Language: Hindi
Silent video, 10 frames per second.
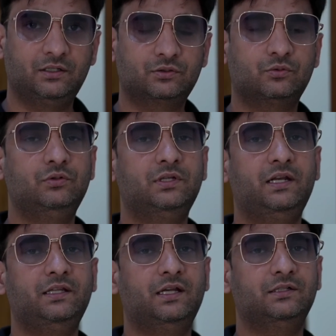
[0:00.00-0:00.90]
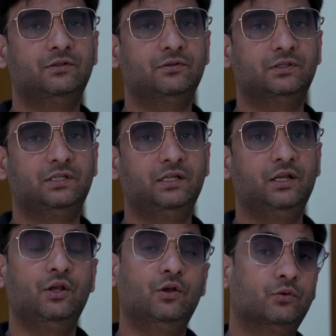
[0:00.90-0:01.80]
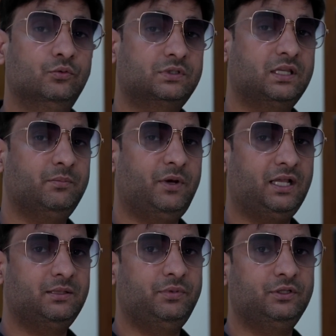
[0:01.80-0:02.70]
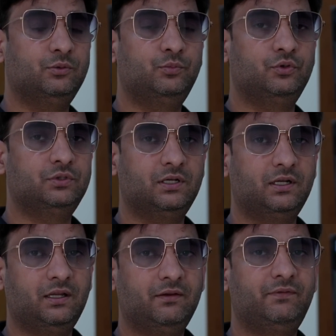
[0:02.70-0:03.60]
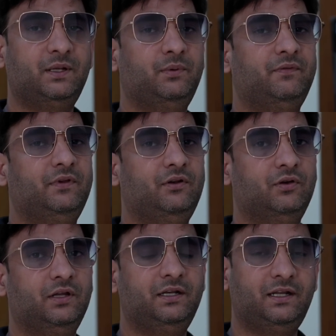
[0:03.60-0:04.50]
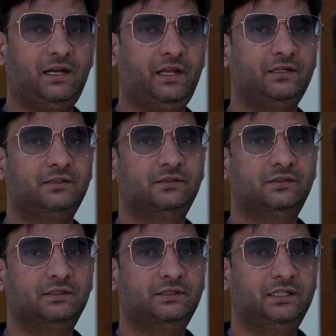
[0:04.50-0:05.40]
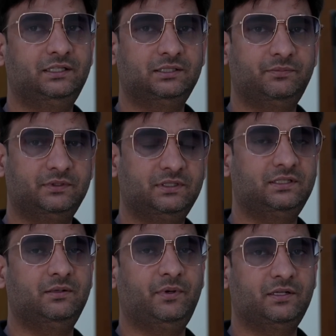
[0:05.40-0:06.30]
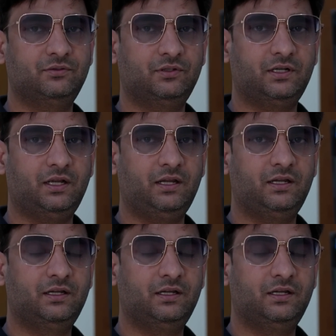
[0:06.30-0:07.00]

स्कूल जाने की क्या ज़रूरत थी उसके बाद भी तुम ट्यूशन गए फिर भी फेल हो गए नालायक तैंतीस परसेंट से पास हो रखा है